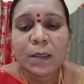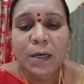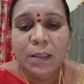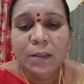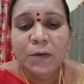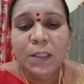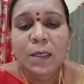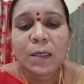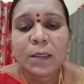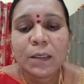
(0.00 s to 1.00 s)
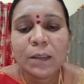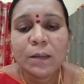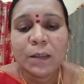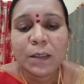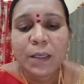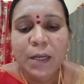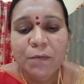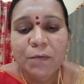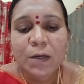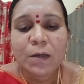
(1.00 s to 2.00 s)
நடத்துவதற்கு
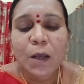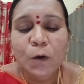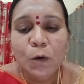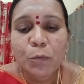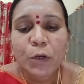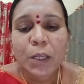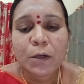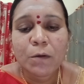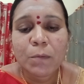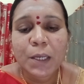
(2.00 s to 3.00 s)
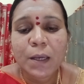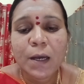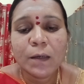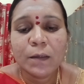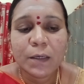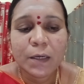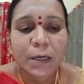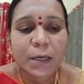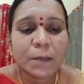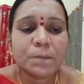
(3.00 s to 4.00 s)
இறைவன் அருள் புரியட்டும் ஐயா
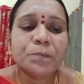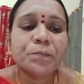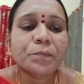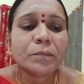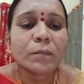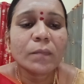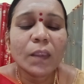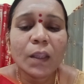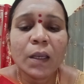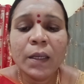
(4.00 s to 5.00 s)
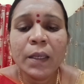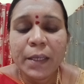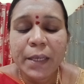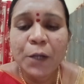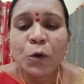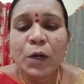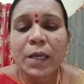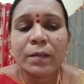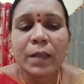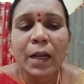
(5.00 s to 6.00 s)
நன்றி
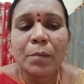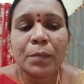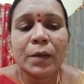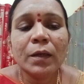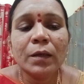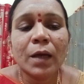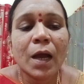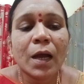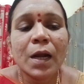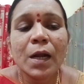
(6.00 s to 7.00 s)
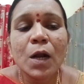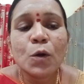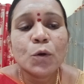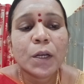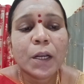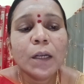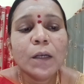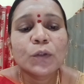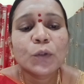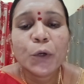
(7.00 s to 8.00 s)
என்னுடைய தலைப்பு அகநானூற்றில்
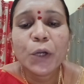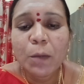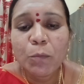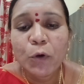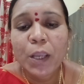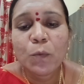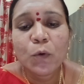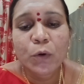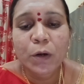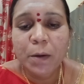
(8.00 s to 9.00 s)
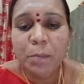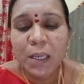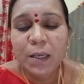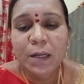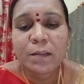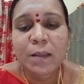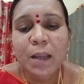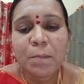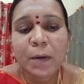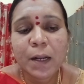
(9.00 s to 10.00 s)
தொழில் முனைவோர் அப்படிங்கிற
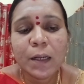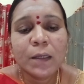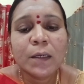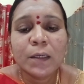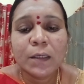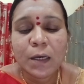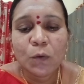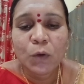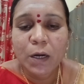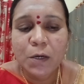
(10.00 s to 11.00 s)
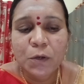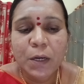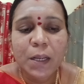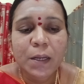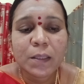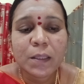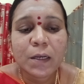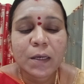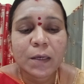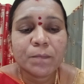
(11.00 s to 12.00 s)
தலைப்பில் நான் ஒரு கட்டுரை
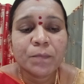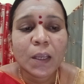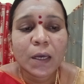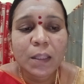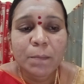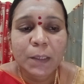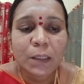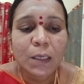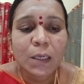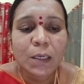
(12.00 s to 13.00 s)
எழுதியிருக்கேன் அதை பற்றி